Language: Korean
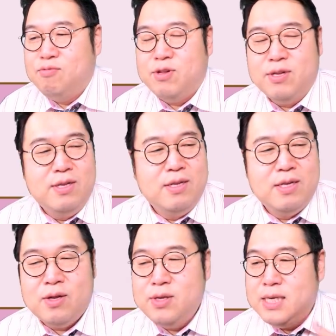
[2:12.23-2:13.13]
무슨
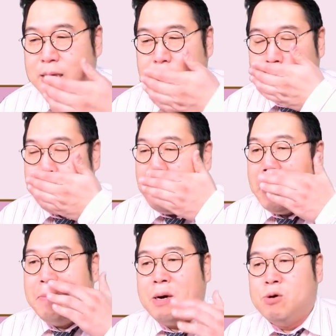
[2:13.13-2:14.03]
선지자로
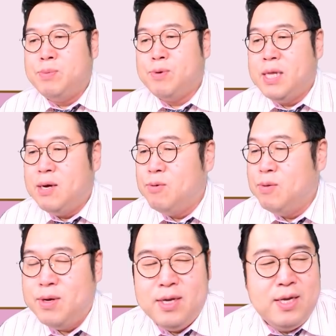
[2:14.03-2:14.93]
평가받고 싶거나
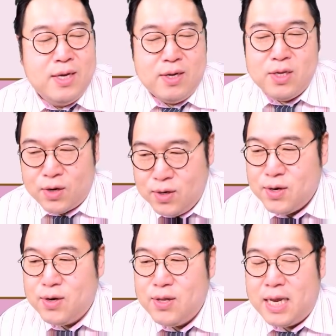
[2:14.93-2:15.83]
혹은 뭐 전혀
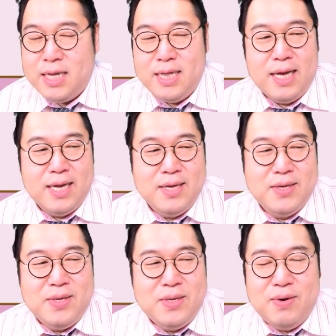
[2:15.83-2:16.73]
그런 건 아닌데
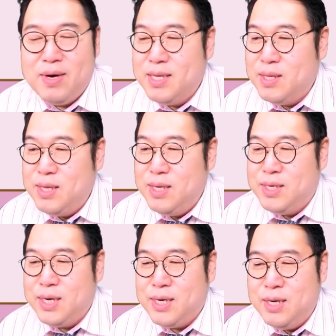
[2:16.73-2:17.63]
여간 이
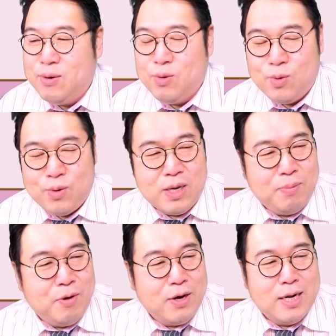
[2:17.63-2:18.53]
책을 읽고 또 그렇게
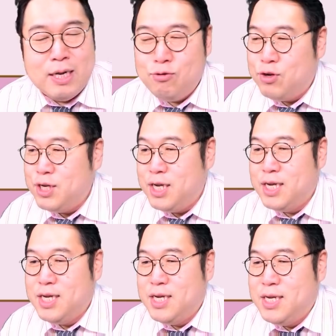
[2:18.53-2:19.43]
평가를 해주시니
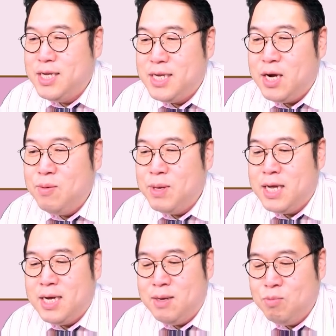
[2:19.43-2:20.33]
제가
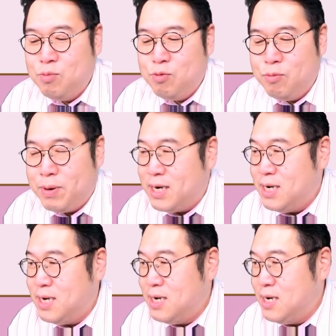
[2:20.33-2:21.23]
얼마나 몸둘
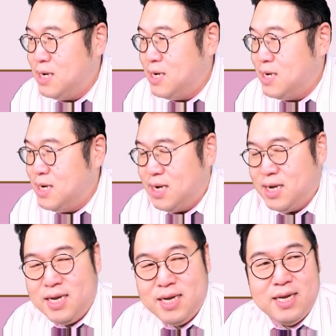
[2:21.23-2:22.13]
바를
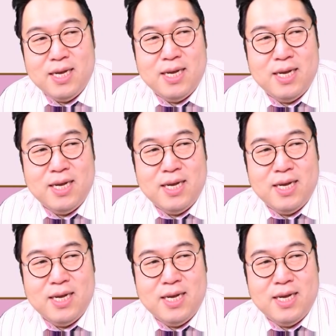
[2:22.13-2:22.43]
아,